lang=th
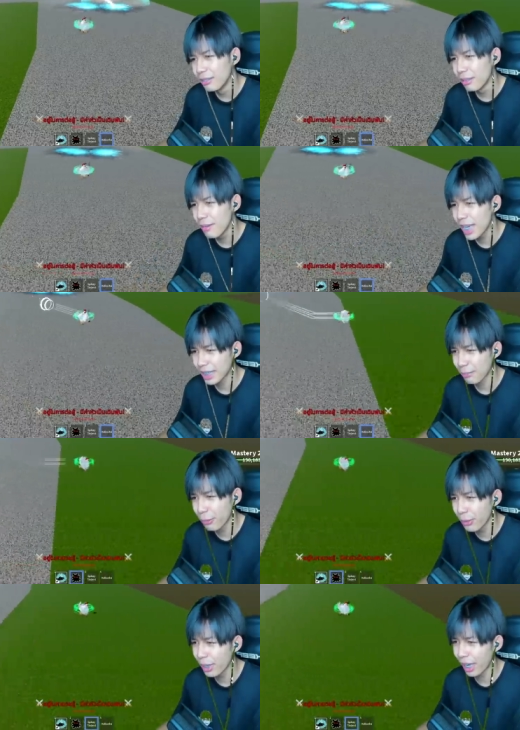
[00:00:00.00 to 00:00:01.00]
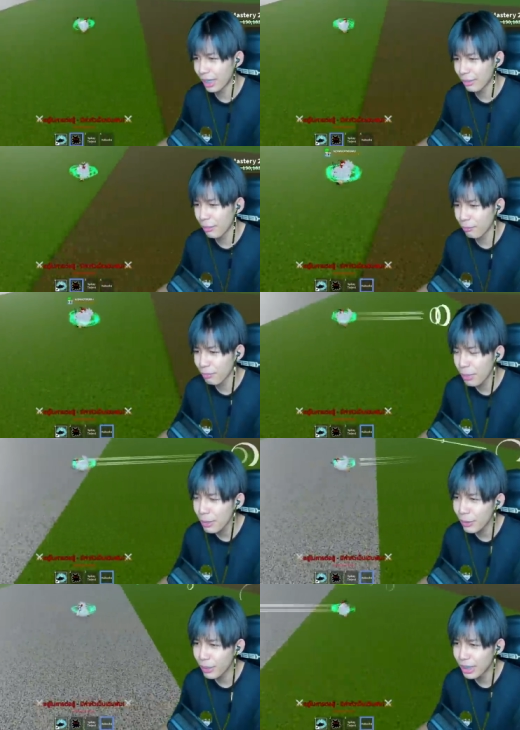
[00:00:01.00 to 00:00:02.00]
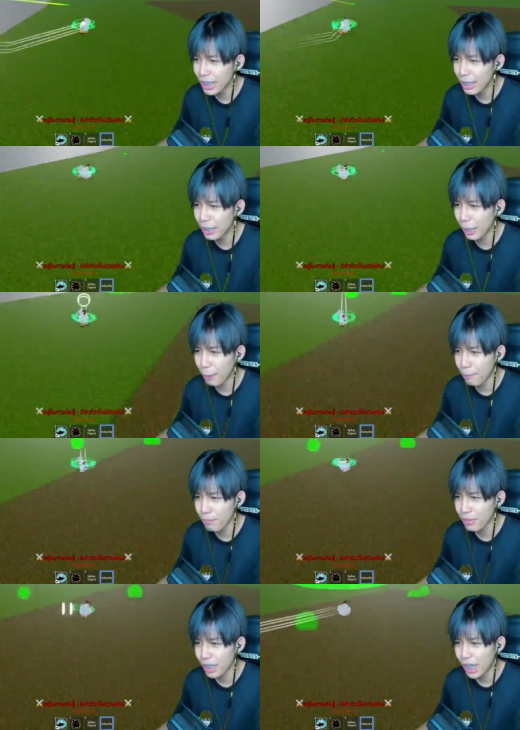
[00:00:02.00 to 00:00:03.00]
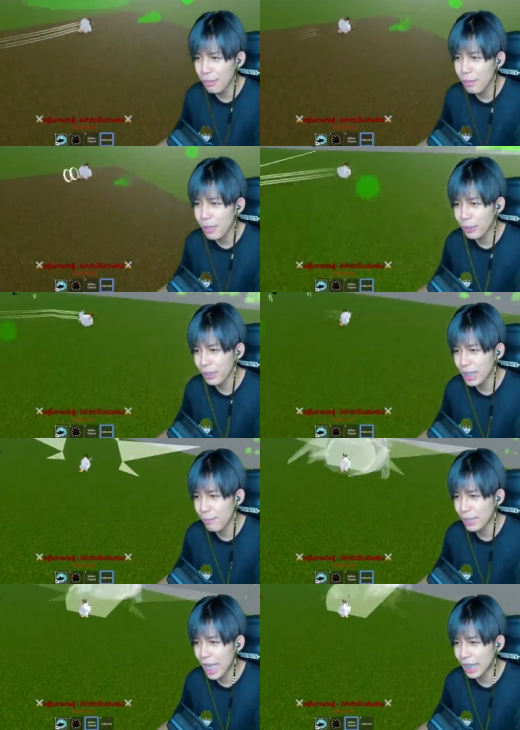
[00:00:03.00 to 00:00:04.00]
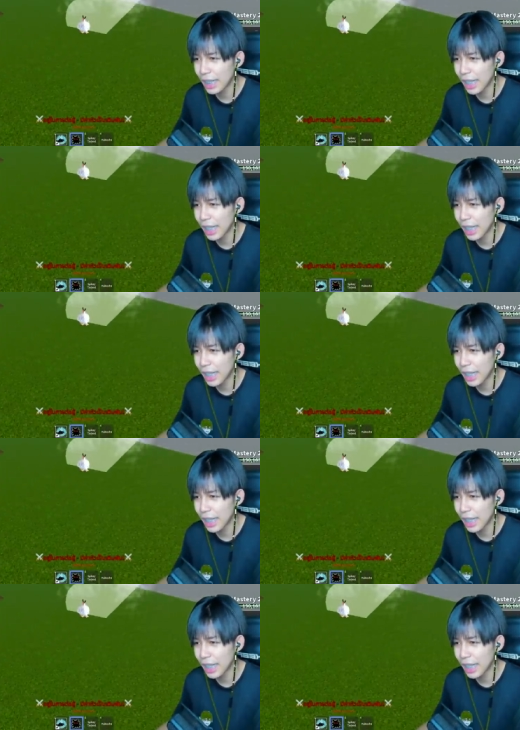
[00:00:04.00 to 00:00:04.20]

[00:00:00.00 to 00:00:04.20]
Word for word: พี่ไม่อยากจะพูดหรอกครับแต่แบบพี่เป็นคนดีอ่ะคือพี่เป็นคนดีมานานแล้วไง